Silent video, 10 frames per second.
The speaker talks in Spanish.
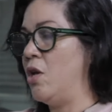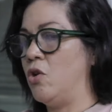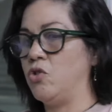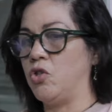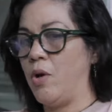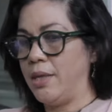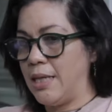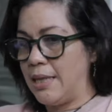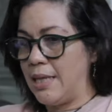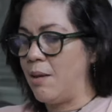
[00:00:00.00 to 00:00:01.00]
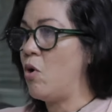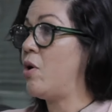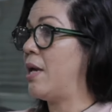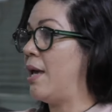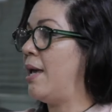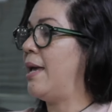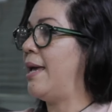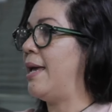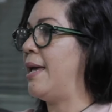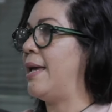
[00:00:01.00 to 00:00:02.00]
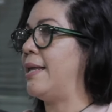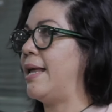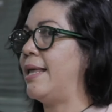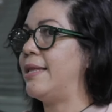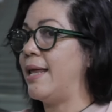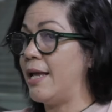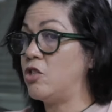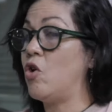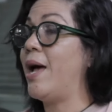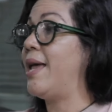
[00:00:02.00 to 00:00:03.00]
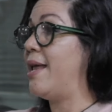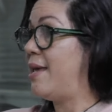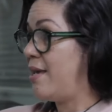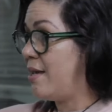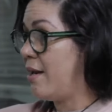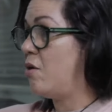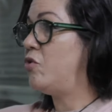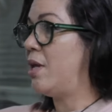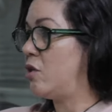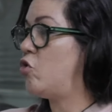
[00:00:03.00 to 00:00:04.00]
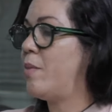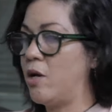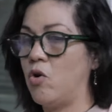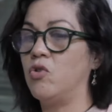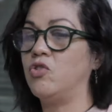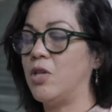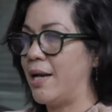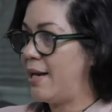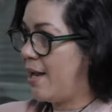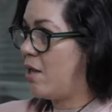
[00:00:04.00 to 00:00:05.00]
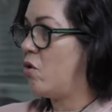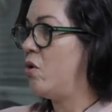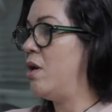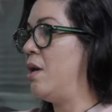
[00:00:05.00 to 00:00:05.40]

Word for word: Nosotros entendemos que eh, el derecho a elegir es un derecho humano consagrado,